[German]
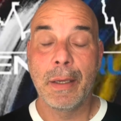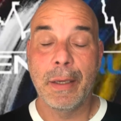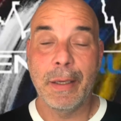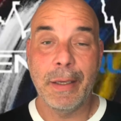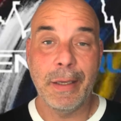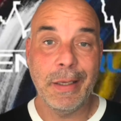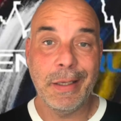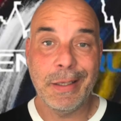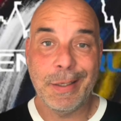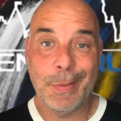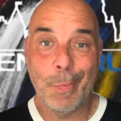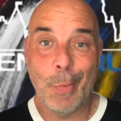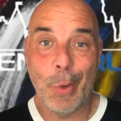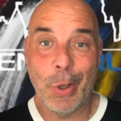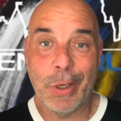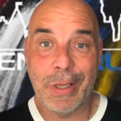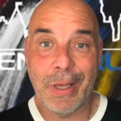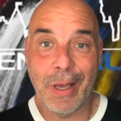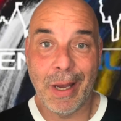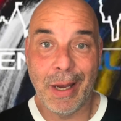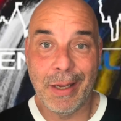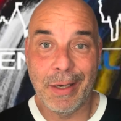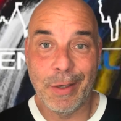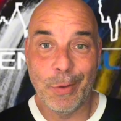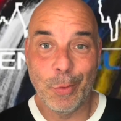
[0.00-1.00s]
Ich möchte
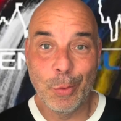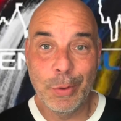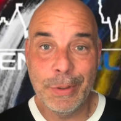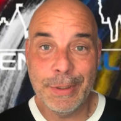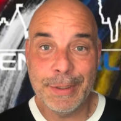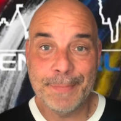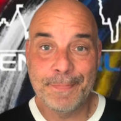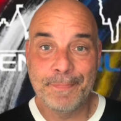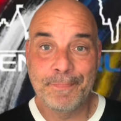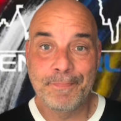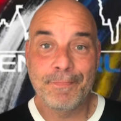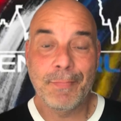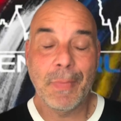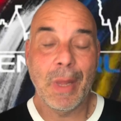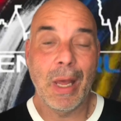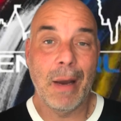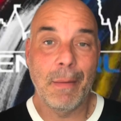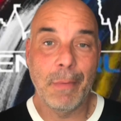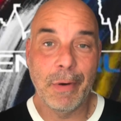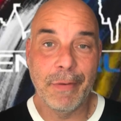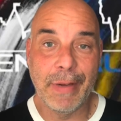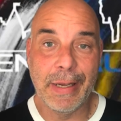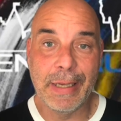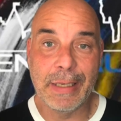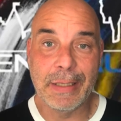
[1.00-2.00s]
einen Hund,
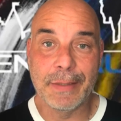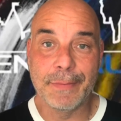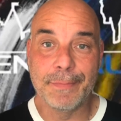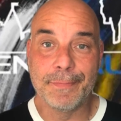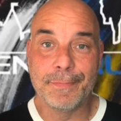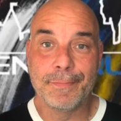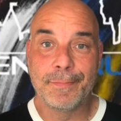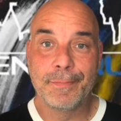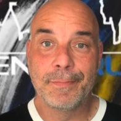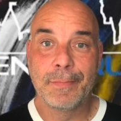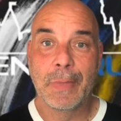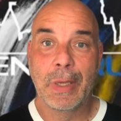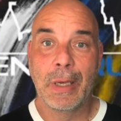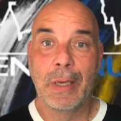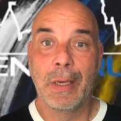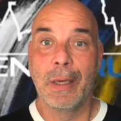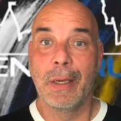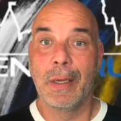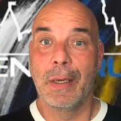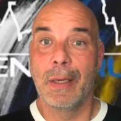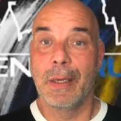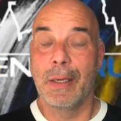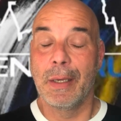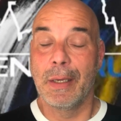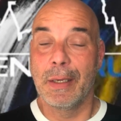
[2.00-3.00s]
aber welchen?
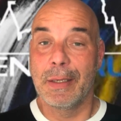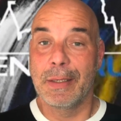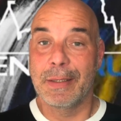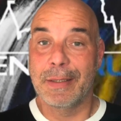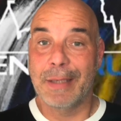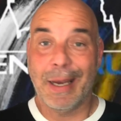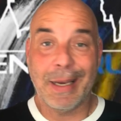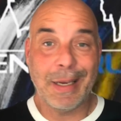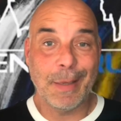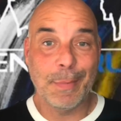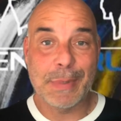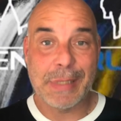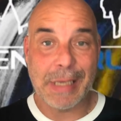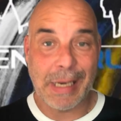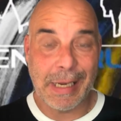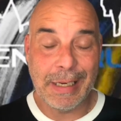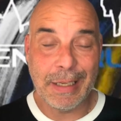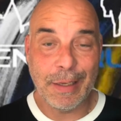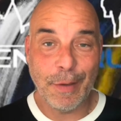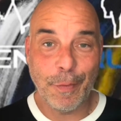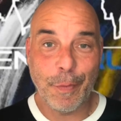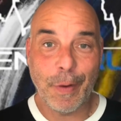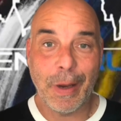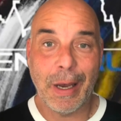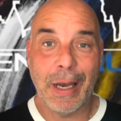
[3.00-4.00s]
Da gibt es
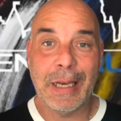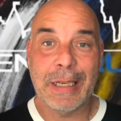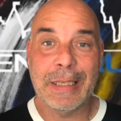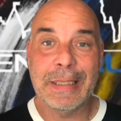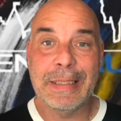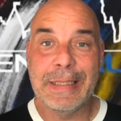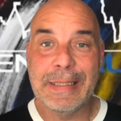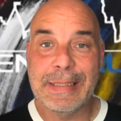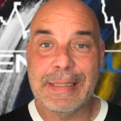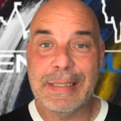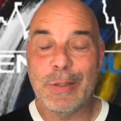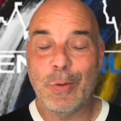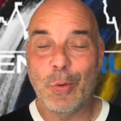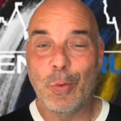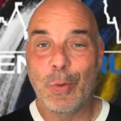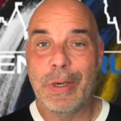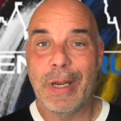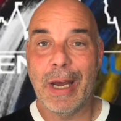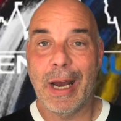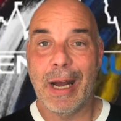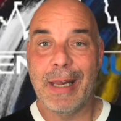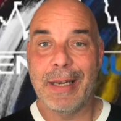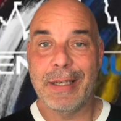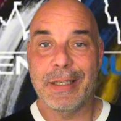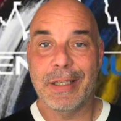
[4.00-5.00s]
einige Fragen, die sich
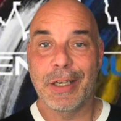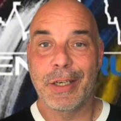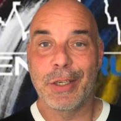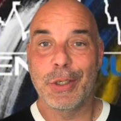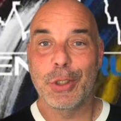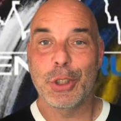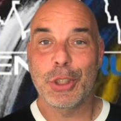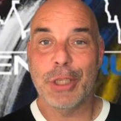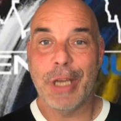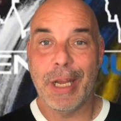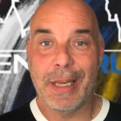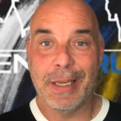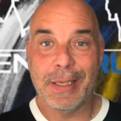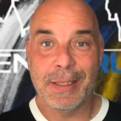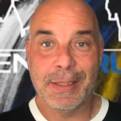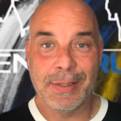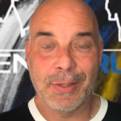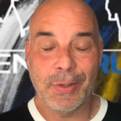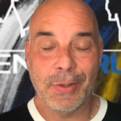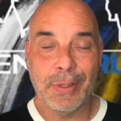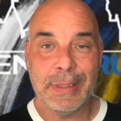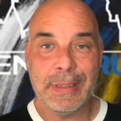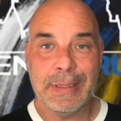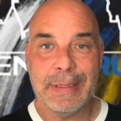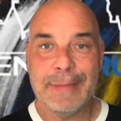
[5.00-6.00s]
Hundehalter stellen
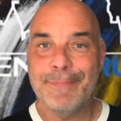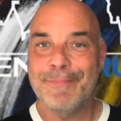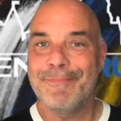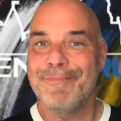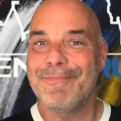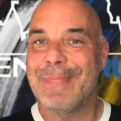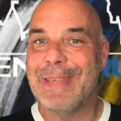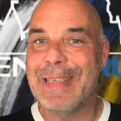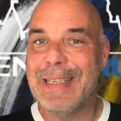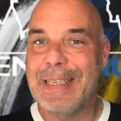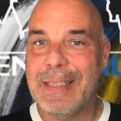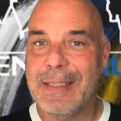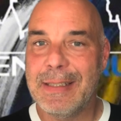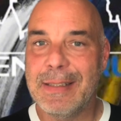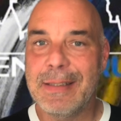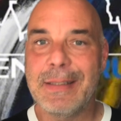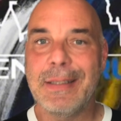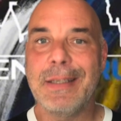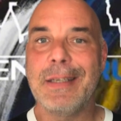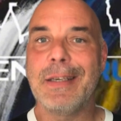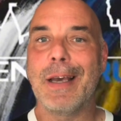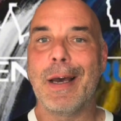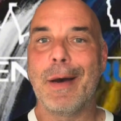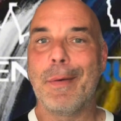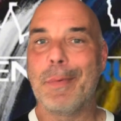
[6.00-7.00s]
sollten, die sie
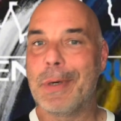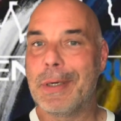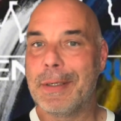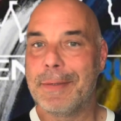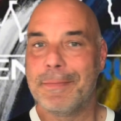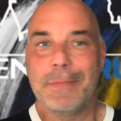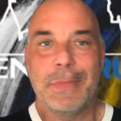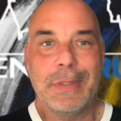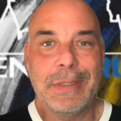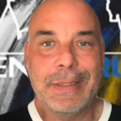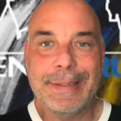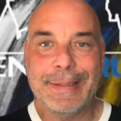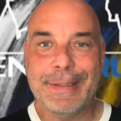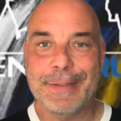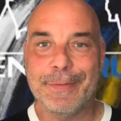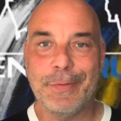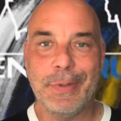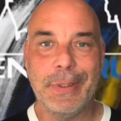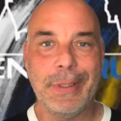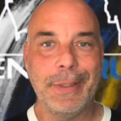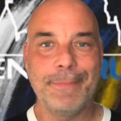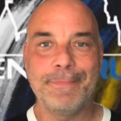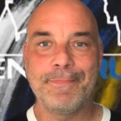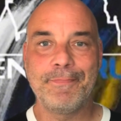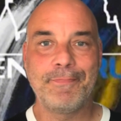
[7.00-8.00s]
sich aber
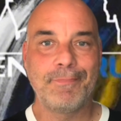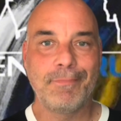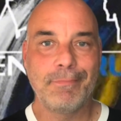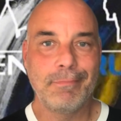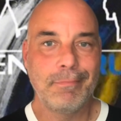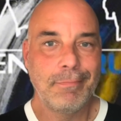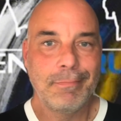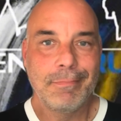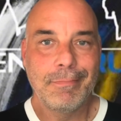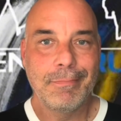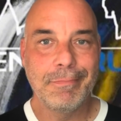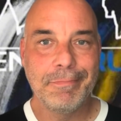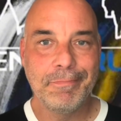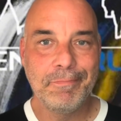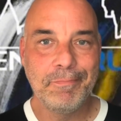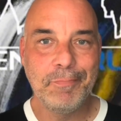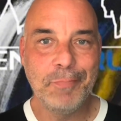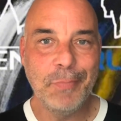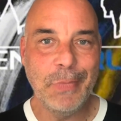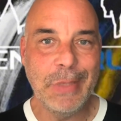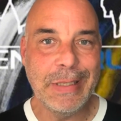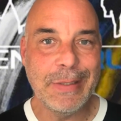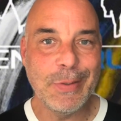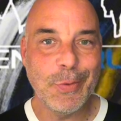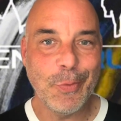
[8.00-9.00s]
irgendwie
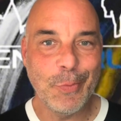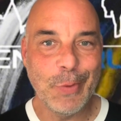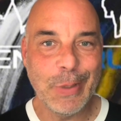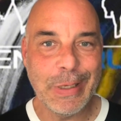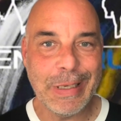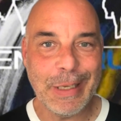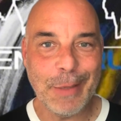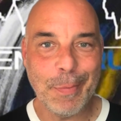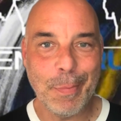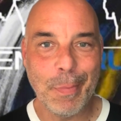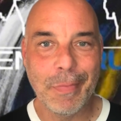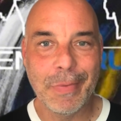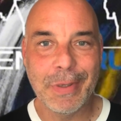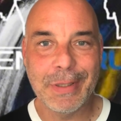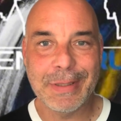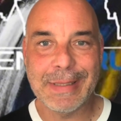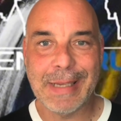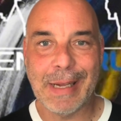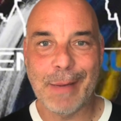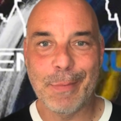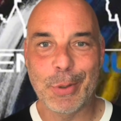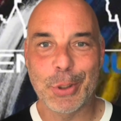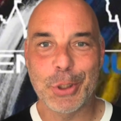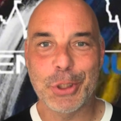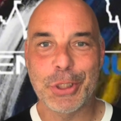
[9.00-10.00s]
nie so wirklich
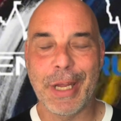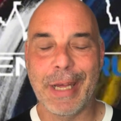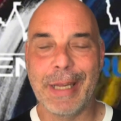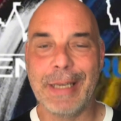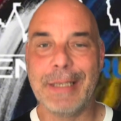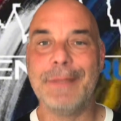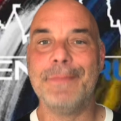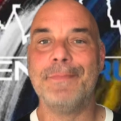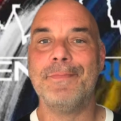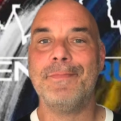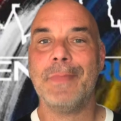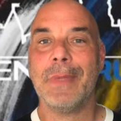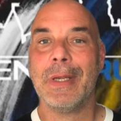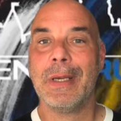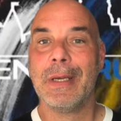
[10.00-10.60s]
selber stellen.